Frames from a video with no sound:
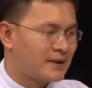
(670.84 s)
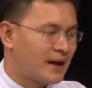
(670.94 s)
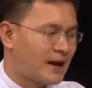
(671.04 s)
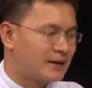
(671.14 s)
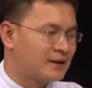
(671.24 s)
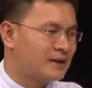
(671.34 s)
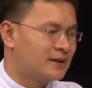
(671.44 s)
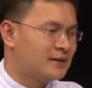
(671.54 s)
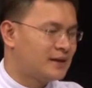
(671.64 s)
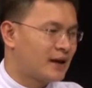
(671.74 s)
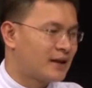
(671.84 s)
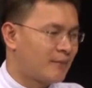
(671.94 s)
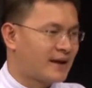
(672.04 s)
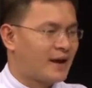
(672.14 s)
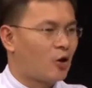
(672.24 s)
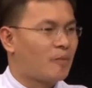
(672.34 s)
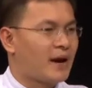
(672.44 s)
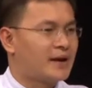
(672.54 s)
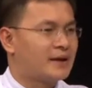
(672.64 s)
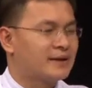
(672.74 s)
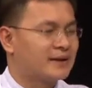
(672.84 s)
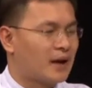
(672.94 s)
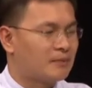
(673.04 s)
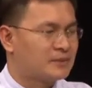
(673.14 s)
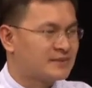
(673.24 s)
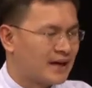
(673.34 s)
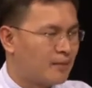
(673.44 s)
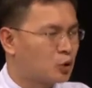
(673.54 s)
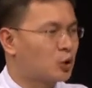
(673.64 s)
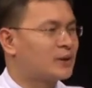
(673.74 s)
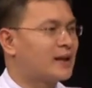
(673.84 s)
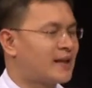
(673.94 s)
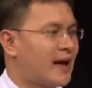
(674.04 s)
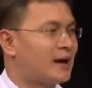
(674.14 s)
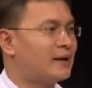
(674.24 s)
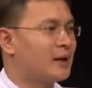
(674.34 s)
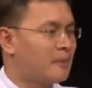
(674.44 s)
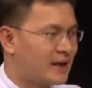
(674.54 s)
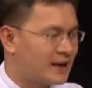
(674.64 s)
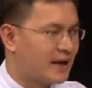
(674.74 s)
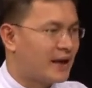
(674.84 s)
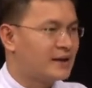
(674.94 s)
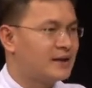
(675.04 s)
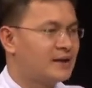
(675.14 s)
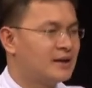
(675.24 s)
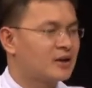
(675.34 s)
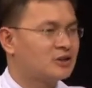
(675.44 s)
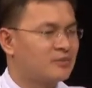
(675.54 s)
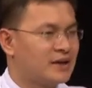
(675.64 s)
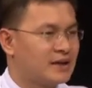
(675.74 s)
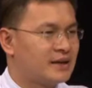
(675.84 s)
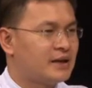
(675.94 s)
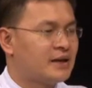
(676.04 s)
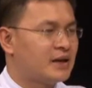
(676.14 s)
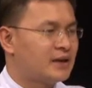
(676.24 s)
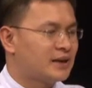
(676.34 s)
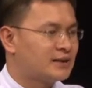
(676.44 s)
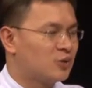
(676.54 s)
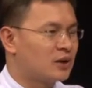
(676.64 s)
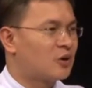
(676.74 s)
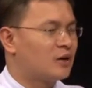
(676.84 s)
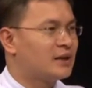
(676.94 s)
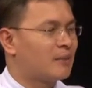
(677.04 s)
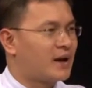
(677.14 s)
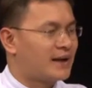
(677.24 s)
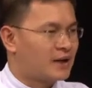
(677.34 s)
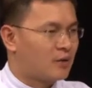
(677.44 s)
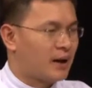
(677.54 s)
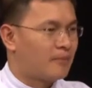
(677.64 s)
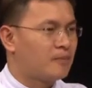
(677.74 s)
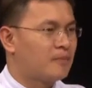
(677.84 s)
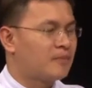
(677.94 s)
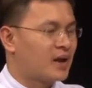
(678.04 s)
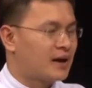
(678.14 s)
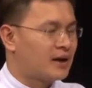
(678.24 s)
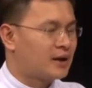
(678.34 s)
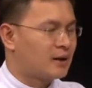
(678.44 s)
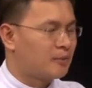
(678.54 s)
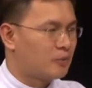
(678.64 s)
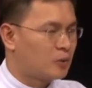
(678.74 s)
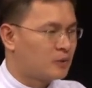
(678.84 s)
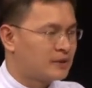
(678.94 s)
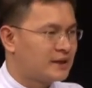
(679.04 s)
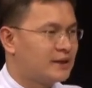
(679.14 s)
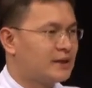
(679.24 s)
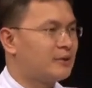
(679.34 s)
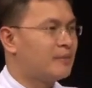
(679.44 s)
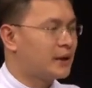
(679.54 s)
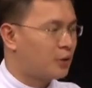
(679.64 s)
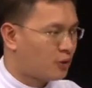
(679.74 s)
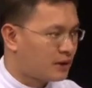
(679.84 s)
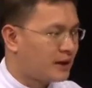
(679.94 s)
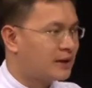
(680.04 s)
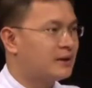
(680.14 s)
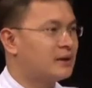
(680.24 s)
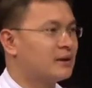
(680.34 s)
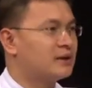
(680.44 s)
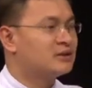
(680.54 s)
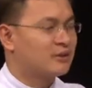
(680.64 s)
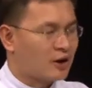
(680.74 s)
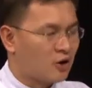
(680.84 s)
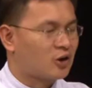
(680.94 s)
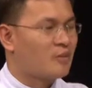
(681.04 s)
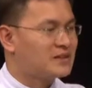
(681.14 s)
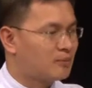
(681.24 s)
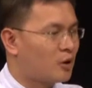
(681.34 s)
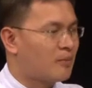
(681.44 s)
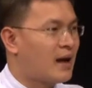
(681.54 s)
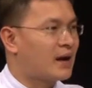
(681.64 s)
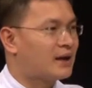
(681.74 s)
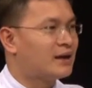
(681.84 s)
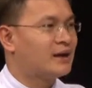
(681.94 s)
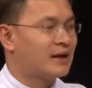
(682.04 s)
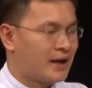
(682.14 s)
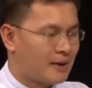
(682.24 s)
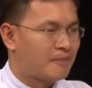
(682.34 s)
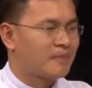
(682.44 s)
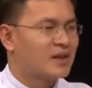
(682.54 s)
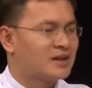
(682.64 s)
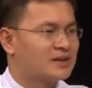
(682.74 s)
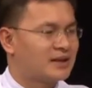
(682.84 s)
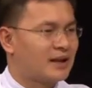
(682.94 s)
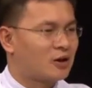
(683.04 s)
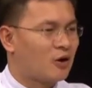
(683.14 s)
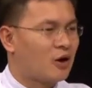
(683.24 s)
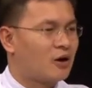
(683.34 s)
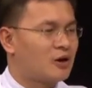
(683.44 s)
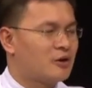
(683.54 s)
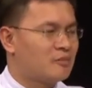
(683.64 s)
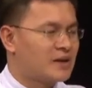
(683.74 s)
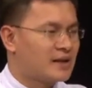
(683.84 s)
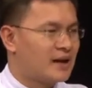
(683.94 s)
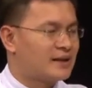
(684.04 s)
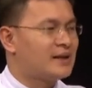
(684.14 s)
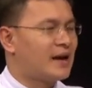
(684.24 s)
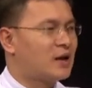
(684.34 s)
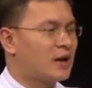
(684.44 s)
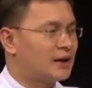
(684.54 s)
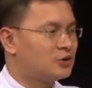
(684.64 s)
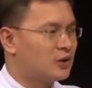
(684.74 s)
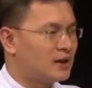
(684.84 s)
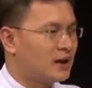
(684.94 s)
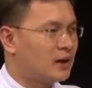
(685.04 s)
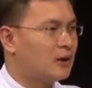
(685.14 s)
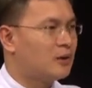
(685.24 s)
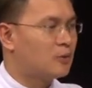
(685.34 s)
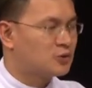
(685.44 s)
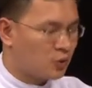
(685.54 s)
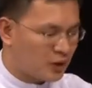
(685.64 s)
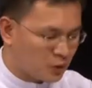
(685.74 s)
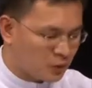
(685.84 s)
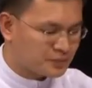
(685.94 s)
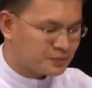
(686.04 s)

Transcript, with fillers: มีการที่จะขยับขยายออกไปในตามสังคมทนต่างๆในประเทศไทยก็จะมีในส่วนของที่ทำงานเกี่ยวกับผู้ที่เป็นโรคเรื้อน ซึ่งสมัยก่อนก็มีจำนวนมากนะครับจากนั้นก็มีการที่จะให้การช่วยเหลือผู้สูงอายุ